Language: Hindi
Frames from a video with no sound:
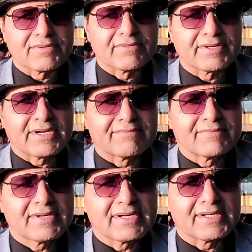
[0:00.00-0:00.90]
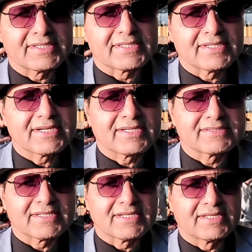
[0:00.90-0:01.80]
प्रोग्राम हालात
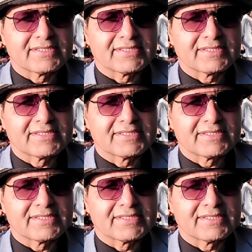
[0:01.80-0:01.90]
हाजरा